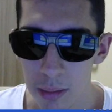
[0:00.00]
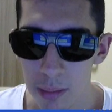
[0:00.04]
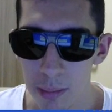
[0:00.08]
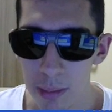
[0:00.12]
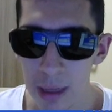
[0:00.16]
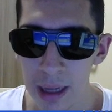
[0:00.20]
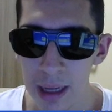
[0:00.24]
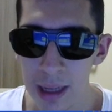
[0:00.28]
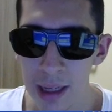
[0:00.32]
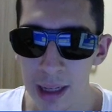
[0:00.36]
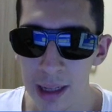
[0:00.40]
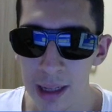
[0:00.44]

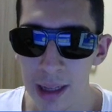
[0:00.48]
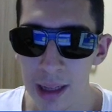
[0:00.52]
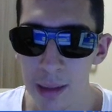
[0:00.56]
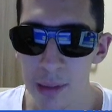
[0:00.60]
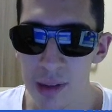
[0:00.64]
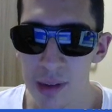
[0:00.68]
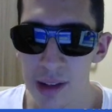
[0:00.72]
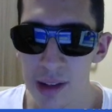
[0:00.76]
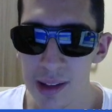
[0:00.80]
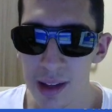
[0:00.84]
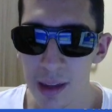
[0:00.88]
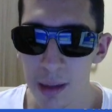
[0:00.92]
ben yine de
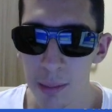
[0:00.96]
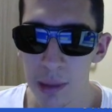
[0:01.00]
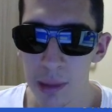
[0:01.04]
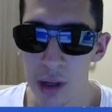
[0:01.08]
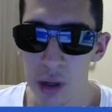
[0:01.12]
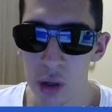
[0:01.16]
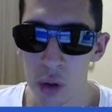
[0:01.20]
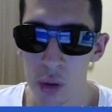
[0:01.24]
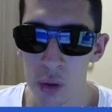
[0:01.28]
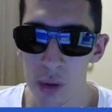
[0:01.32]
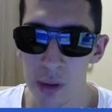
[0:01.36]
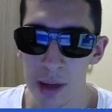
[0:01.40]
hepsini satmaya
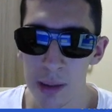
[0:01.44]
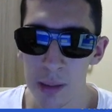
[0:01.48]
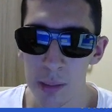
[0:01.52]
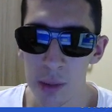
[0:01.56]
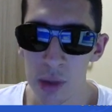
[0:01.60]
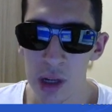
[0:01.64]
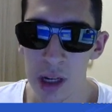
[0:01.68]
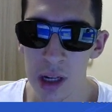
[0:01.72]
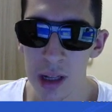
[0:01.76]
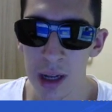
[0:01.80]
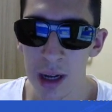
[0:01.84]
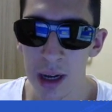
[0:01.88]
çalışıyorum.
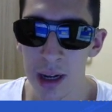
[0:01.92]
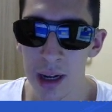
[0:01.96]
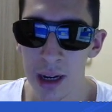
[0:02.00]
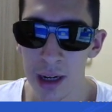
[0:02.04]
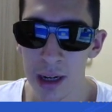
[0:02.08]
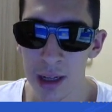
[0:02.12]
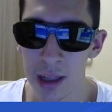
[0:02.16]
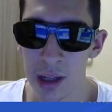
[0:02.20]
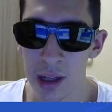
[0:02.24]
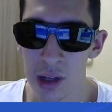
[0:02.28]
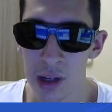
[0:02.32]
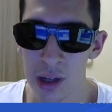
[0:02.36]
77 dahil
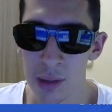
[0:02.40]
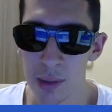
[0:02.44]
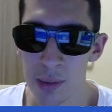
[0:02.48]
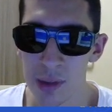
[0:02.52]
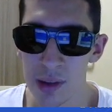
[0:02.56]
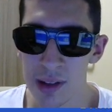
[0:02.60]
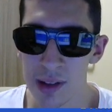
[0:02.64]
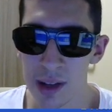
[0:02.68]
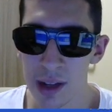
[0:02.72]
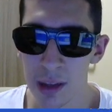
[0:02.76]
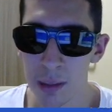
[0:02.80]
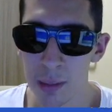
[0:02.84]
arkadaşlar
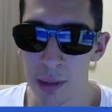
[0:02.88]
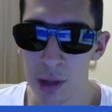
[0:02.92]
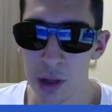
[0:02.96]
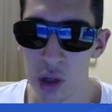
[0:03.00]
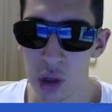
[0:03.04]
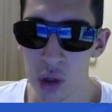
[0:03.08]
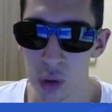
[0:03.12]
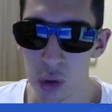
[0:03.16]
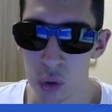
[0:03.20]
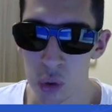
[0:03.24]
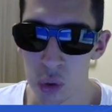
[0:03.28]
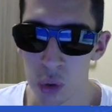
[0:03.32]
hepsini satmaya
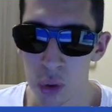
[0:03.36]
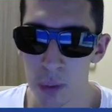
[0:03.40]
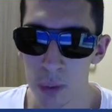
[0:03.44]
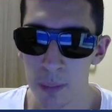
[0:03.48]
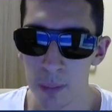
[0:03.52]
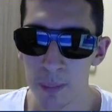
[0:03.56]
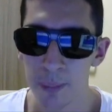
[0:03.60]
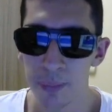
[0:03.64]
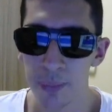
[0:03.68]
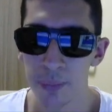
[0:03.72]
çalışıyorum.